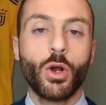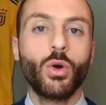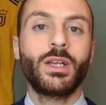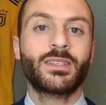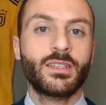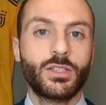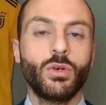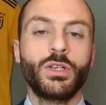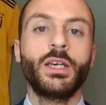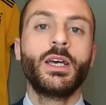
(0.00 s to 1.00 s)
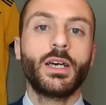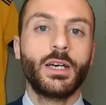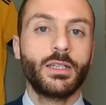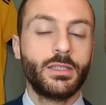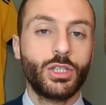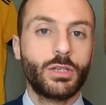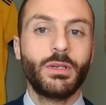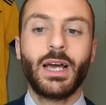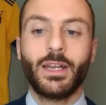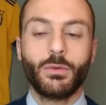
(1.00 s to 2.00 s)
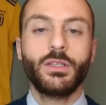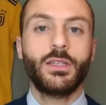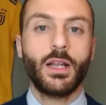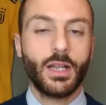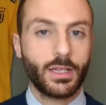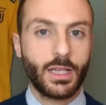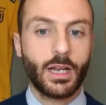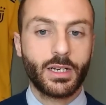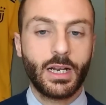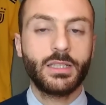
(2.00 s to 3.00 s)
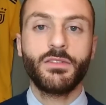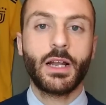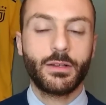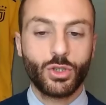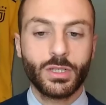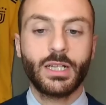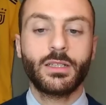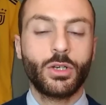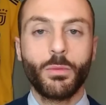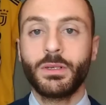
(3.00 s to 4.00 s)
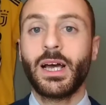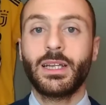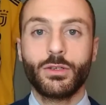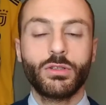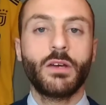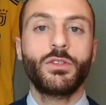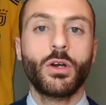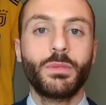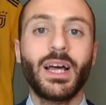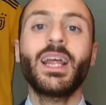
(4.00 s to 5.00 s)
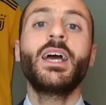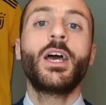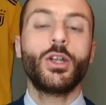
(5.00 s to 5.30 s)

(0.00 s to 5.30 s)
con le sanzioni eh, disciplinari, quindi del, della, relativi alla giornata di Coppa Italia, agli ottavi di Coppa Italia,